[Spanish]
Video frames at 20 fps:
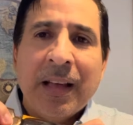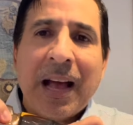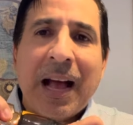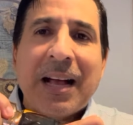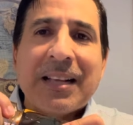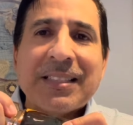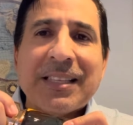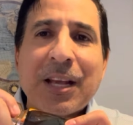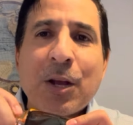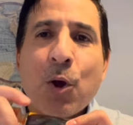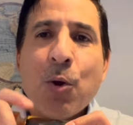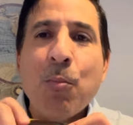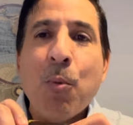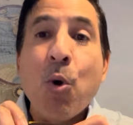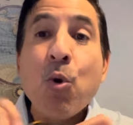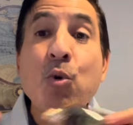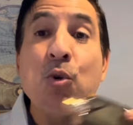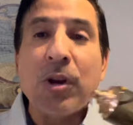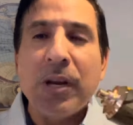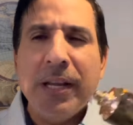hace como
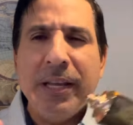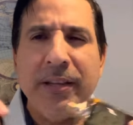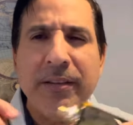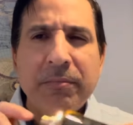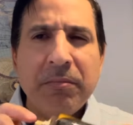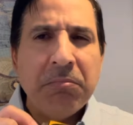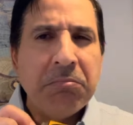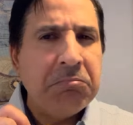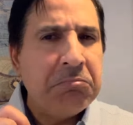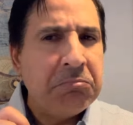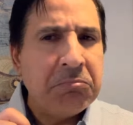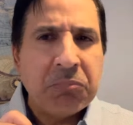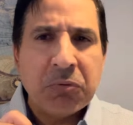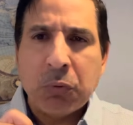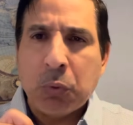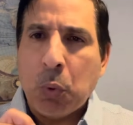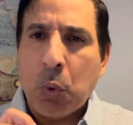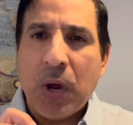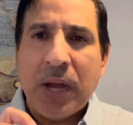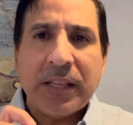un clic.
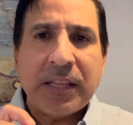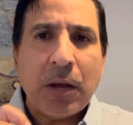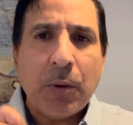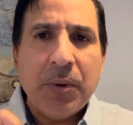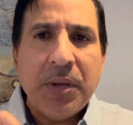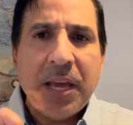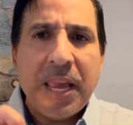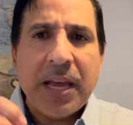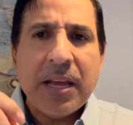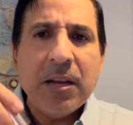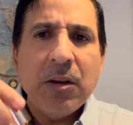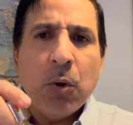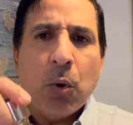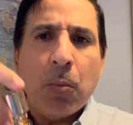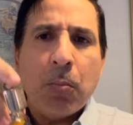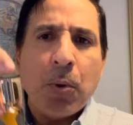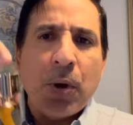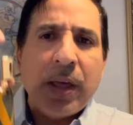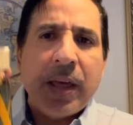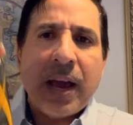Sujeta bien,
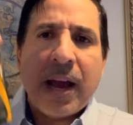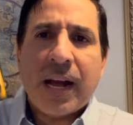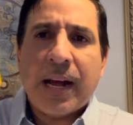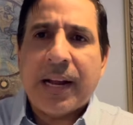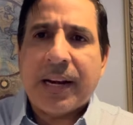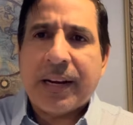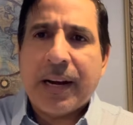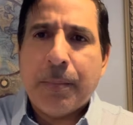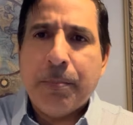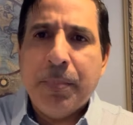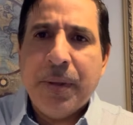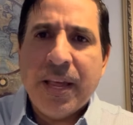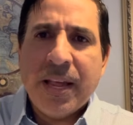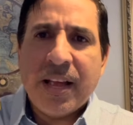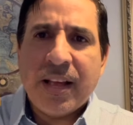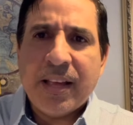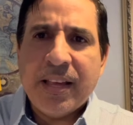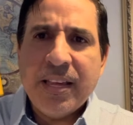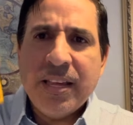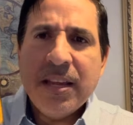lo puedes agarrar
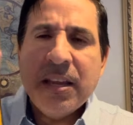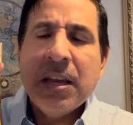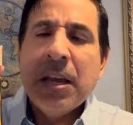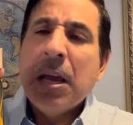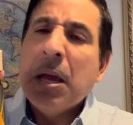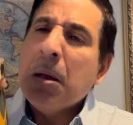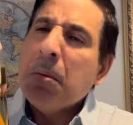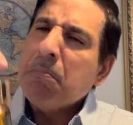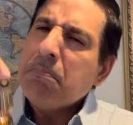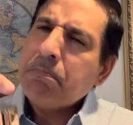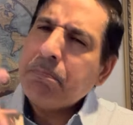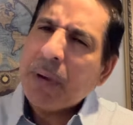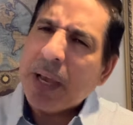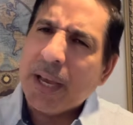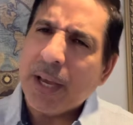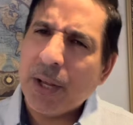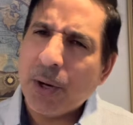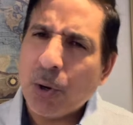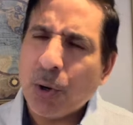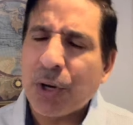bien ahí,
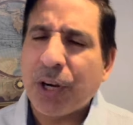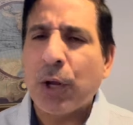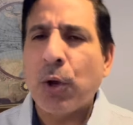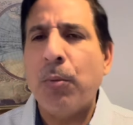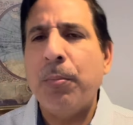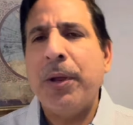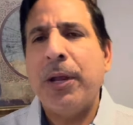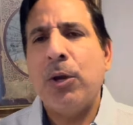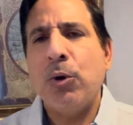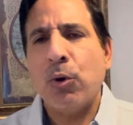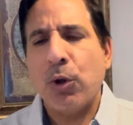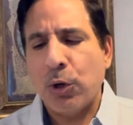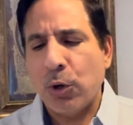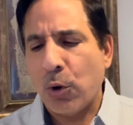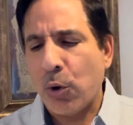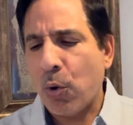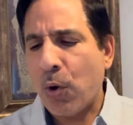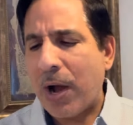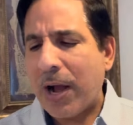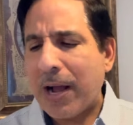pero recomiendo que no
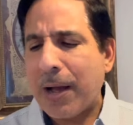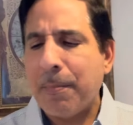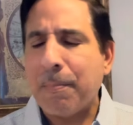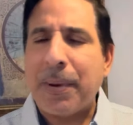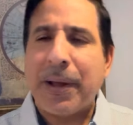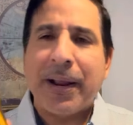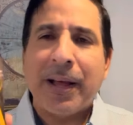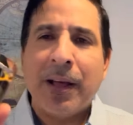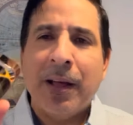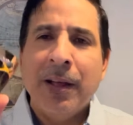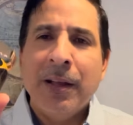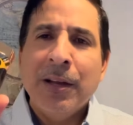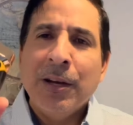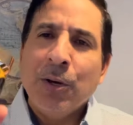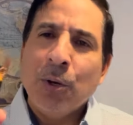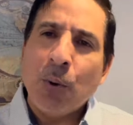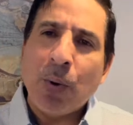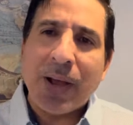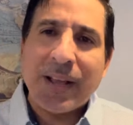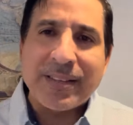lo hagan para
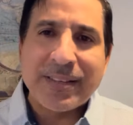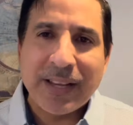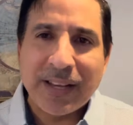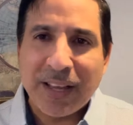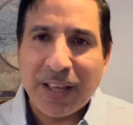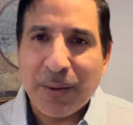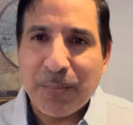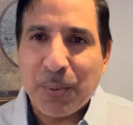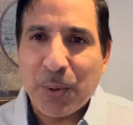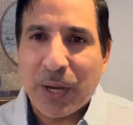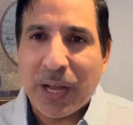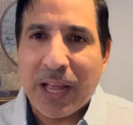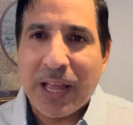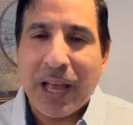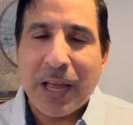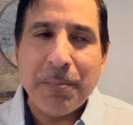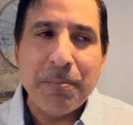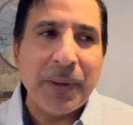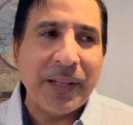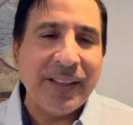no va a ser que después que
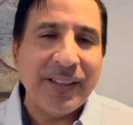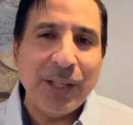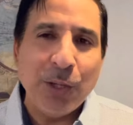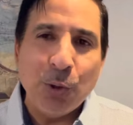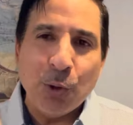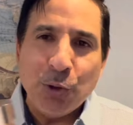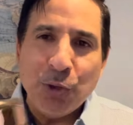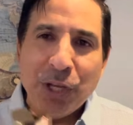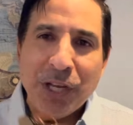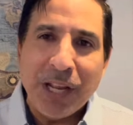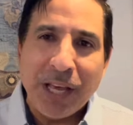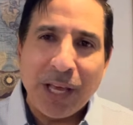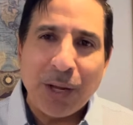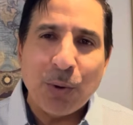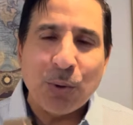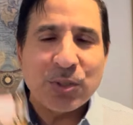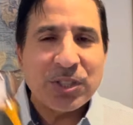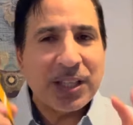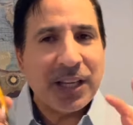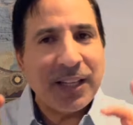hayas invertido el
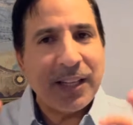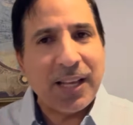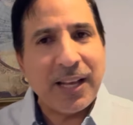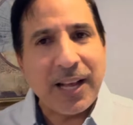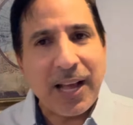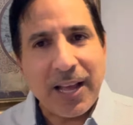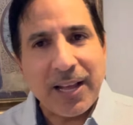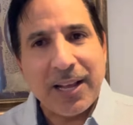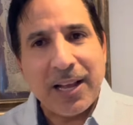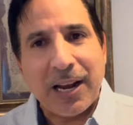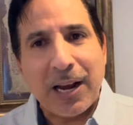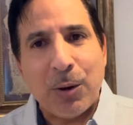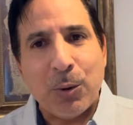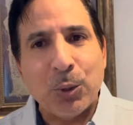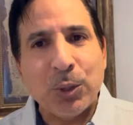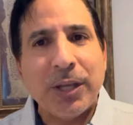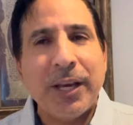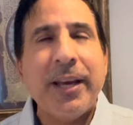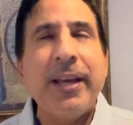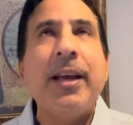dinero se te caiga la
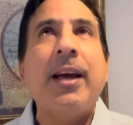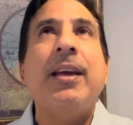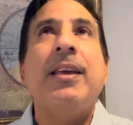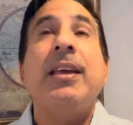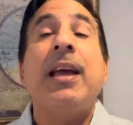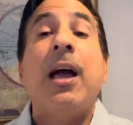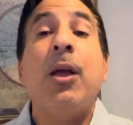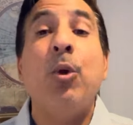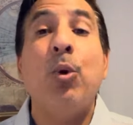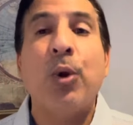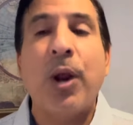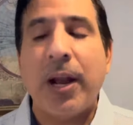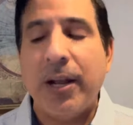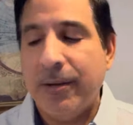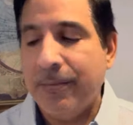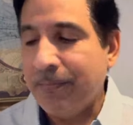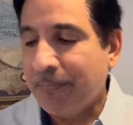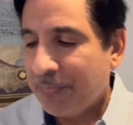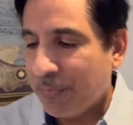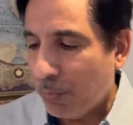botella y a
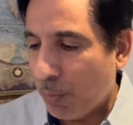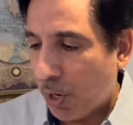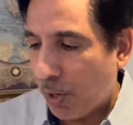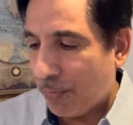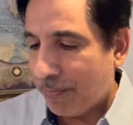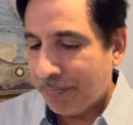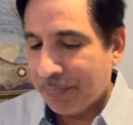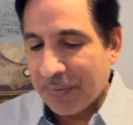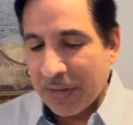llorar. Bueno,